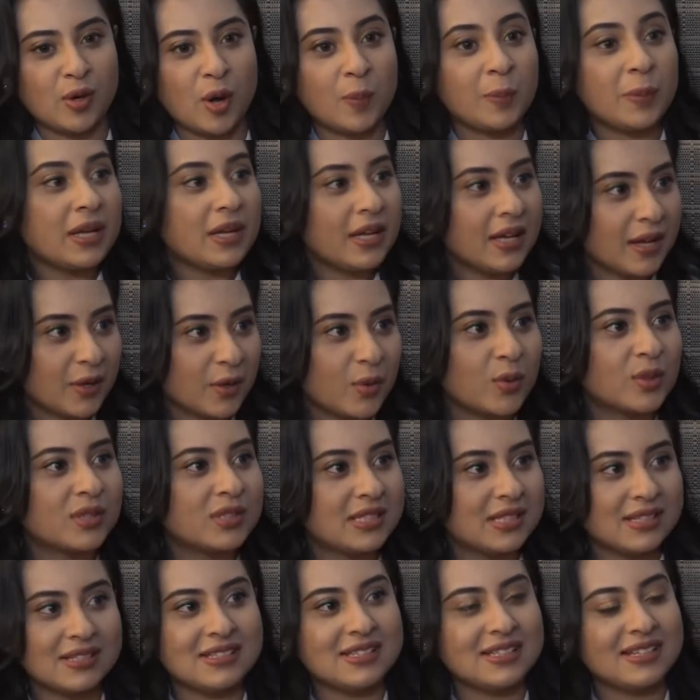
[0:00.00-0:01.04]
অপেক্ষা
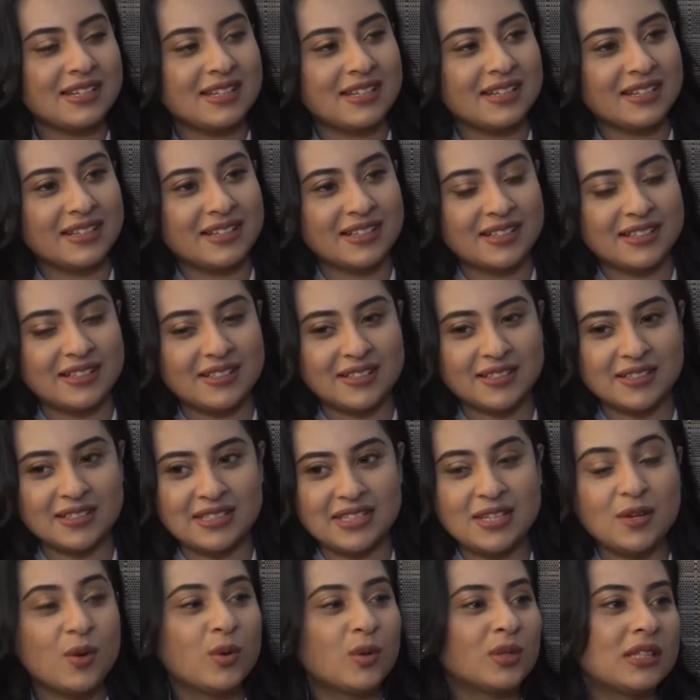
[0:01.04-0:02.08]
করছে যে
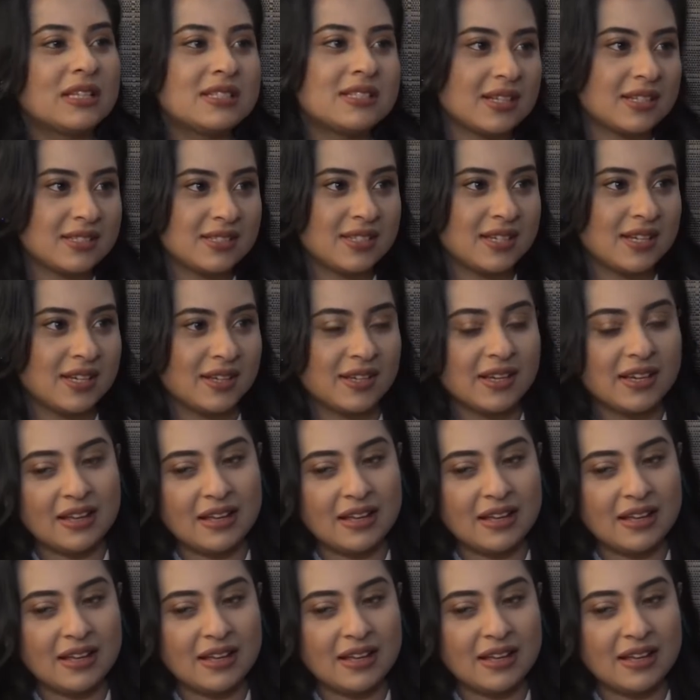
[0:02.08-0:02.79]
কি হতে যাচ্ছে